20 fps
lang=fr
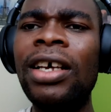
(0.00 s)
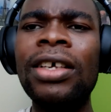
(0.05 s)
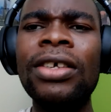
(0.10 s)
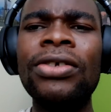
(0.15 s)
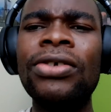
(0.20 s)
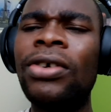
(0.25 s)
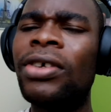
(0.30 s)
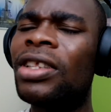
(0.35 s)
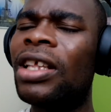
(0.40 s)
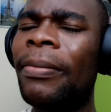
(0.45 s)

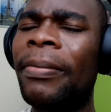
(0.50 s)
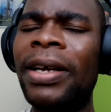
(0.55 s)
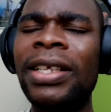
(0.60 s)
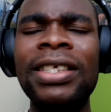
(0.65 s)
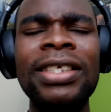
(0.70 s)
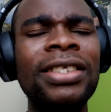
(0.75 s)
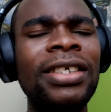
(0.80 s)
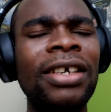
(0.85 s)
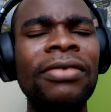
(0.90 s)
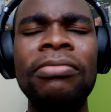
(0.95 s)
Si on t'a pas
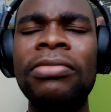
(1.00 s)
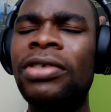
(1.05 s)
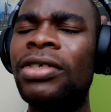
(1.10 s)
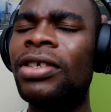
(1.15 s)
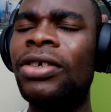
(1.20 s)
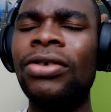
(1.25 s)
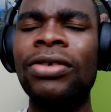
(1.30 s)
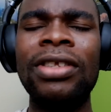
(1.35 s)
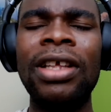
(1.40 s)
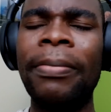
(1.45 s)
dit, tu as me dit
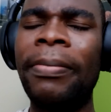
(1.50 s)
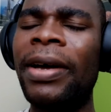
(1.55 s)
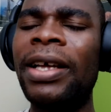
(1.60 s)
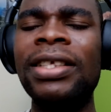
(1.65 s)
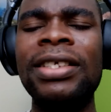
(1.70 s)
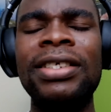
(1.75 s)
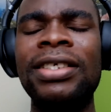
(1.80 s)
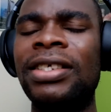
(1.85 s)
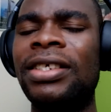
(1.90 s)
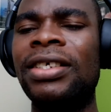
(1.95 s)
qu'on t'a pas
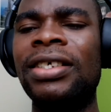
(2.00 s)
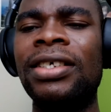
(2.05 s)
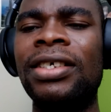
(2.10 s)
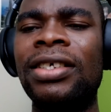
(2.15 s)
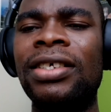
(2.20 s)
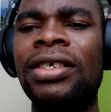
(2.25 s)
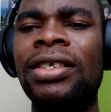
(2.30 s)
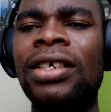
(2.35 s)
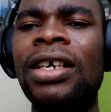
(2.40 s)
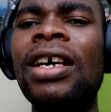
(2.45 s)
dit.
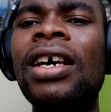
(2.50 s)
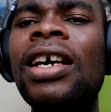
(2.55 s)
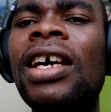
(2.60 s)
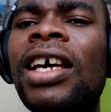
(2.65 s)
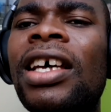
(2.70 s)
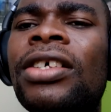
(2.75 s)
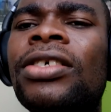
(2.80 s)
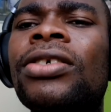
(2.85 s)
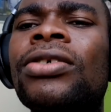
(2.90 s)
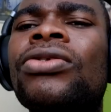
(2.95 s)

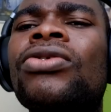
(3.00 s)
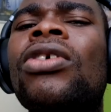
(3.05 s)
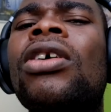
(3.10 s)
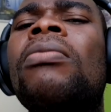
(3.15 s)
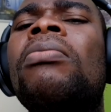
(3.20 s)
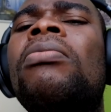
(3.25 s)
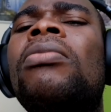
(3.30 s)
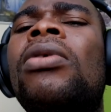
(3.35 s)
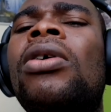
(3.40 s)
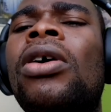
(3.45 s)
Et cet
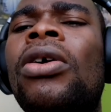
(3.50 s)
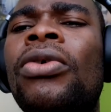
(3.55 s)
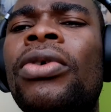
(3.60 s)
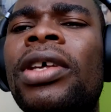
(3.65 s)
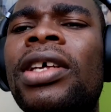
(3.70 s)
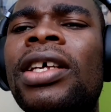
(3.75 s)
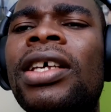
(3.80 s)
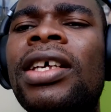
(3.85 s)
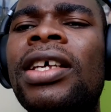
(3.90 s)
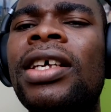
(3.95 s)
homme,
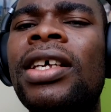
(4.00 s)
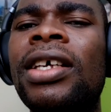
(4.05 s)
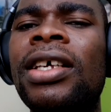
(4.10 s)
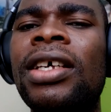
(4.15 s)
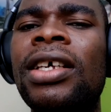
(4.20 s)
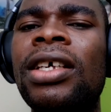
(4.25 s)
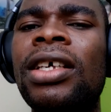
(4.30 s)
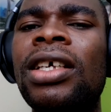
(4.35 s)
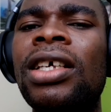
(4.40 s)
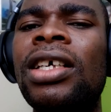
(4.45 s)
lui,
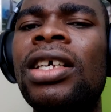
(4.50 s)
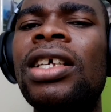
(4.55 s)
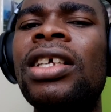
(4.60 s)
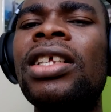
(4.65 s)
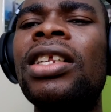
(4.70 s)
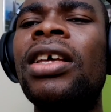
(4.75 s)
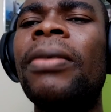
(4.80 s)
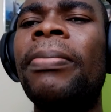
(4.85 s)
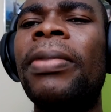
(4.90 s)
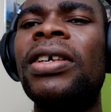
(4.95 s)

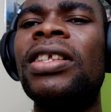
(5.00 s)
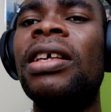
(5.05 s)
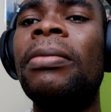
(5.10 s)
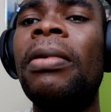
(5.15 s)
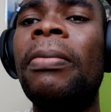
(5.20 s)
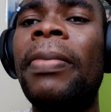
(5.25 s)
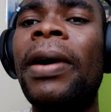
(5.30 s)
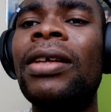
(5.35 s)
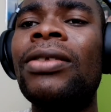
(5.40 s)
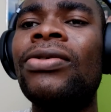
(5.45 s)
il ne pensait
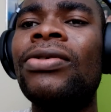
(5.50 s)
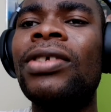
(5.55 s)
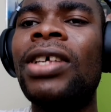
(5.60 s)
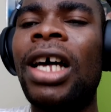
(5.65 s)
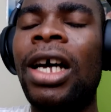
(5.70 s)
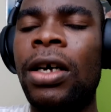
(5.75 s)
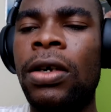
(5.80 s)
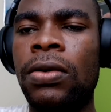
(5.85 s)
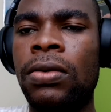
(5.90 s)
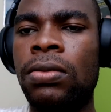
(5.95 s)
même pas à tout
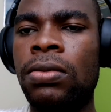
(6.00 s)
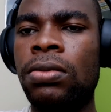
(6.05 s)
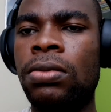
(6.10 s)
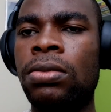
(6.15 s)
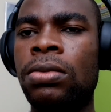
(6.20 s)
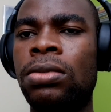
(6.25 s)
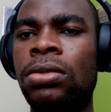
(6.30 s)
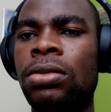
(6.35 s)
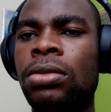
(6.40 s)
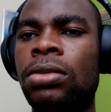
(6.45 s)
ça.
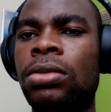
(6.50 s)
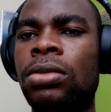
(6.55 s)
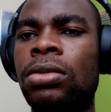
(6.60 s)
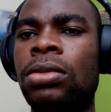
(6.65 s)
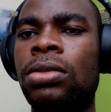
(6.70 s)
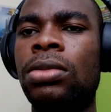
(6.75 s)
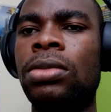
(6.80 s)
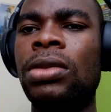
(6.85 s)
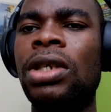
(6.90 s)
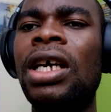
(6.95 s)

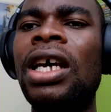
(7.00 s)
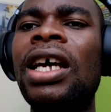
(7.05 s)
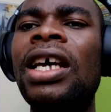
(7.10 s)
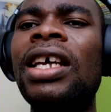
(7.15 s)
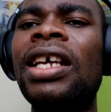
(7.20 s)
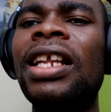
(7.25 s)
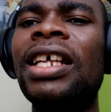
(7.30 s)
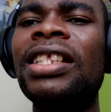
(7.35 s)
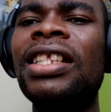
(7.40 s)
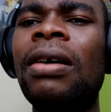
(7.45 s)

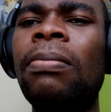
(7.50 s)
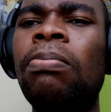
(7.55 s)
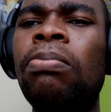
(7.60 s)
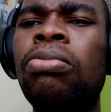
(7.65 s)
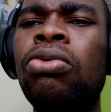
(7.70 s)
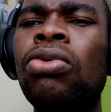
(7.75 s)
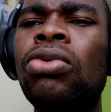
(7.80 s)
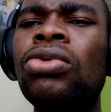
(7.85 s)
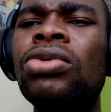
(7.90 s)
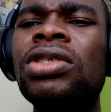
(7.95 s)
Il était
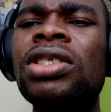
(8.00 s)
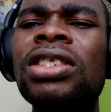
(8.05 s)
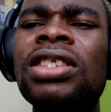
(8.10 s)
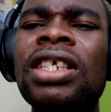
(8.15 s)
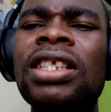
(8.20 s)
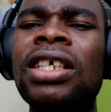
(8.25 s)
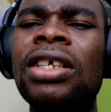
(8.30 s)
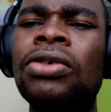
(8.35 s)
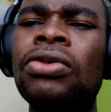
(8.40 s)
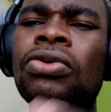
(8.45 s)
plongé
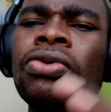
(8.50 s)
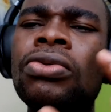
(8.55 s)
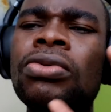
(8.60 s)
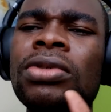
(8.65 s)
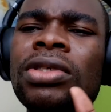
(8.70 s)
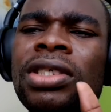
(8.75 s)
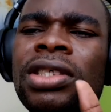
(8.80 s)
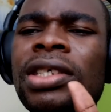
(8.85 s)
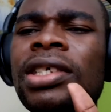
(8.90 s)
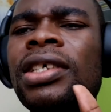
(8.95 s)
dans des
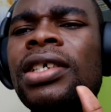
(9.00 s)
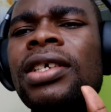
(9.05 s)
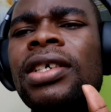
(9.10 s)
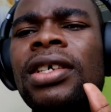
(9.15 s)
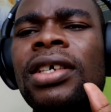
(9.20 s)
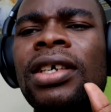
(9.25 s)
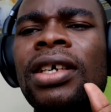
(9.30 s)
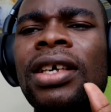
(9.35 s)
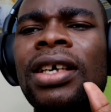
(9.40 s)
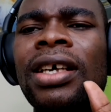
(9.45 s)
soucis
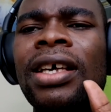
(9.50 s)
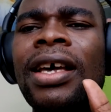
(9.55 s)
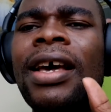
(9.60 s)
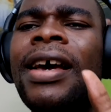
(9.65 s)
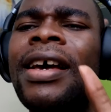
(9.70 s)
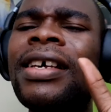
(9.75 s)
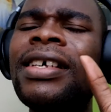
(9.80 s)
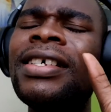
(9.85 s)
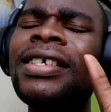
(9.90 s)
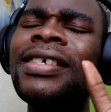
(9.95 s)

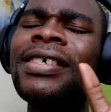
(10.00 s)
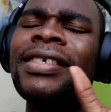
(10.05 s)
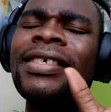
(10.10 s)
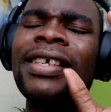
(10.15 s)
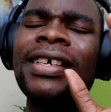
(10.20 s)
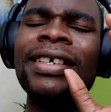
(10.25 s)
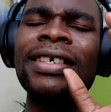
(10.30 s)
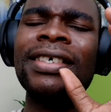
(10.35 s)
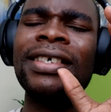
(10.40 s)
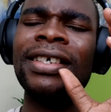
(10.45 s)
il
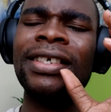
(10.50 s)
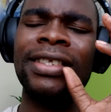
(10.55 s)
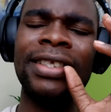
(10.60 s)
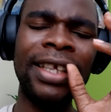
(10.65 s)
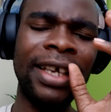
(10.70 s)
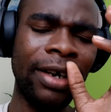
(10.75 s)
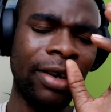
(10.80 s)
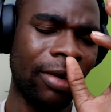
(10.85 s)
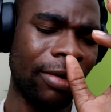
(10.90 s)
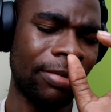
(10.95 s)

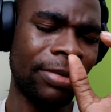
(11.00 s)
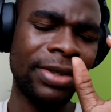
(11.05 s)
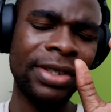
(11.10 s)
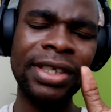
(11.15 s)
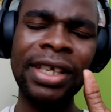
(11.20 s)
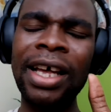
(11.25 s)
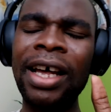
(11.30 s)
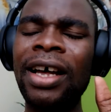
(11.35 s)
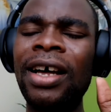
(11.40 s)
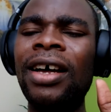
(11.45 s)
s'inquiétait comme
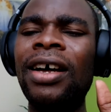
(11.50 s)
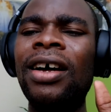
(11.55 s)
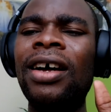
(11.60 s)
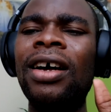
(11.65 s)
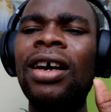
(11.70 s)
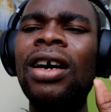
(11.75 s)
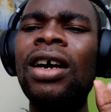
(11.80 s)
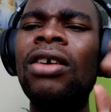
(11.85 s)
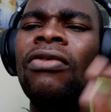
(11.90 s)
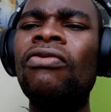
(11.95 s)
ça.
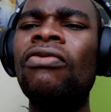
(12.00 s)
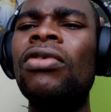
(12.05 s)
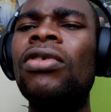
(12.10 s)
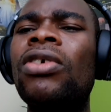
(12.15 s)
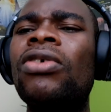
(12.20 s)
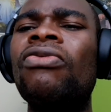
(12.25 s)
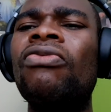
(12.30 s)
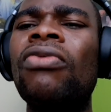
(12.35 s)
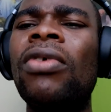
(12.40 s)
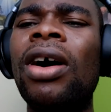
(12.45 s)
Faut
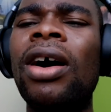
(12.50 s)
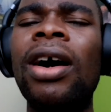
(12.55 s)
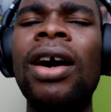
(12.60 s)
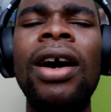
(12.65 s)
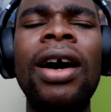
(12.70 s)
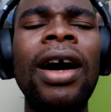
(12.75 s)
le voir.